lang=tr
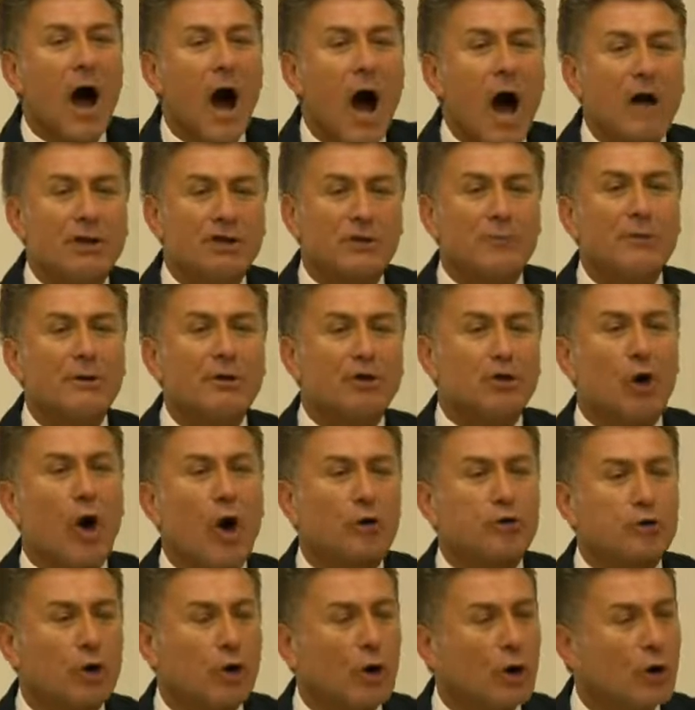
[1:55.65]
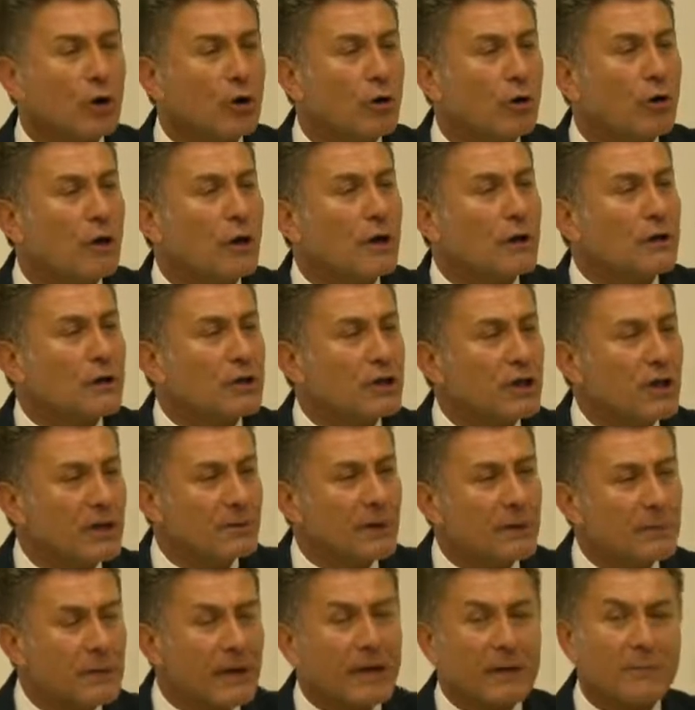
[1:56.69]
açmış olduğu
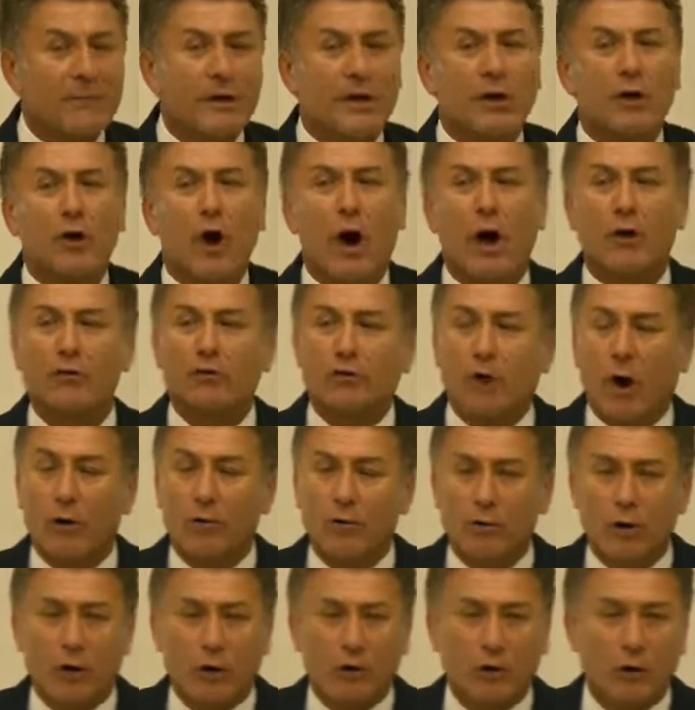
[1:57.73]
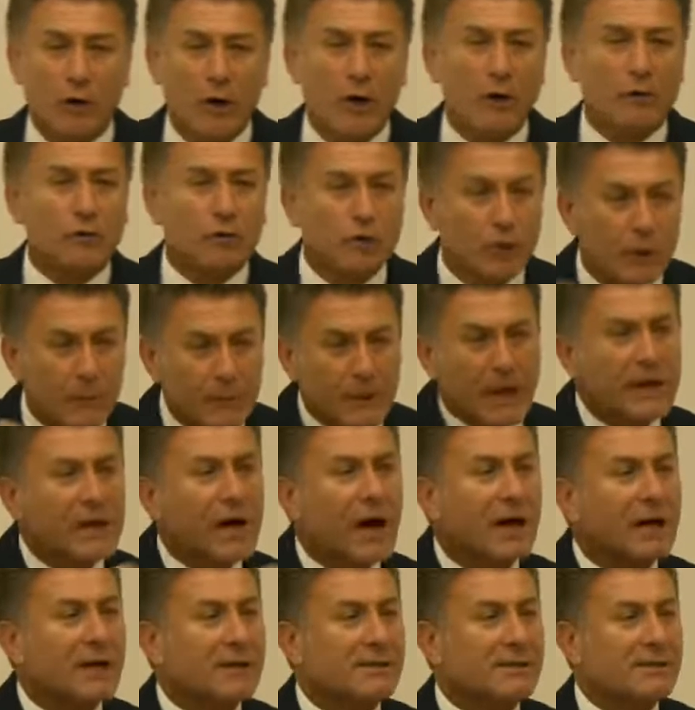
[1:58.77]
21 milyon tonluk gübre
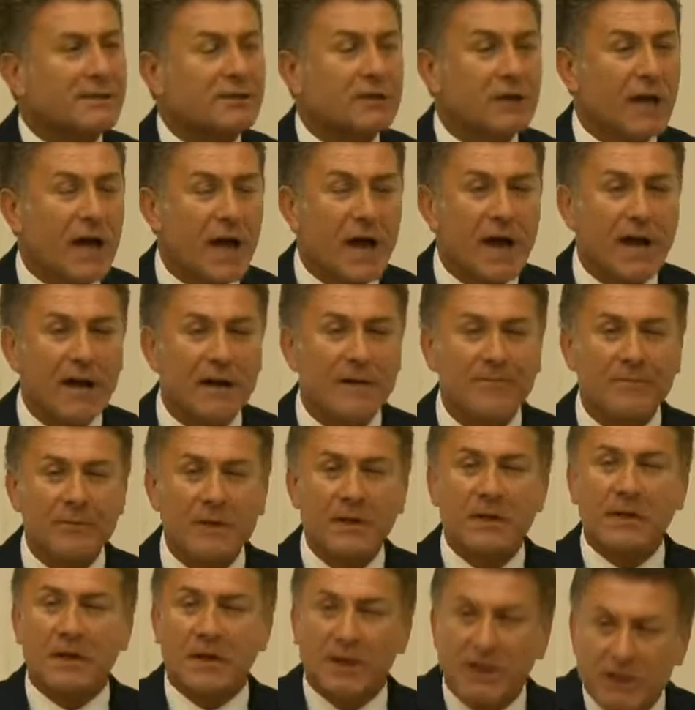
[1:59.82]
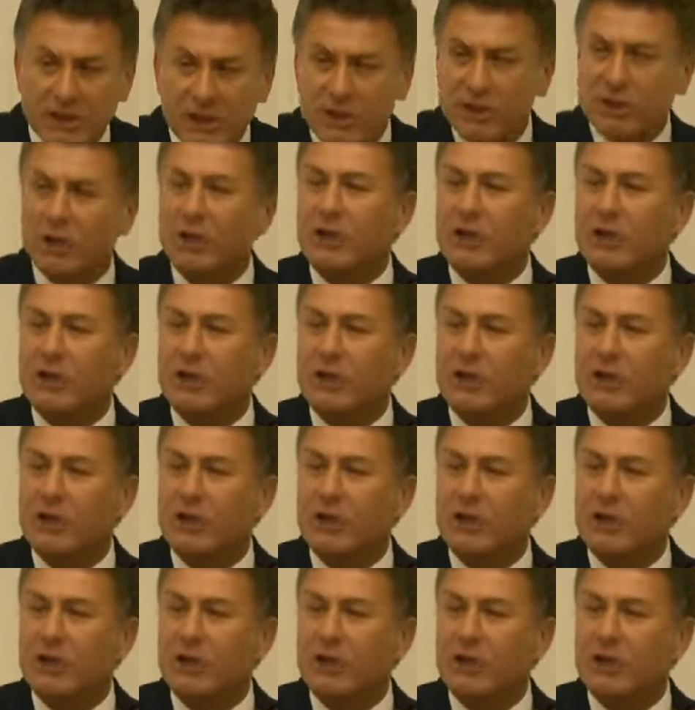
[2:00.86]
ihalesinde iki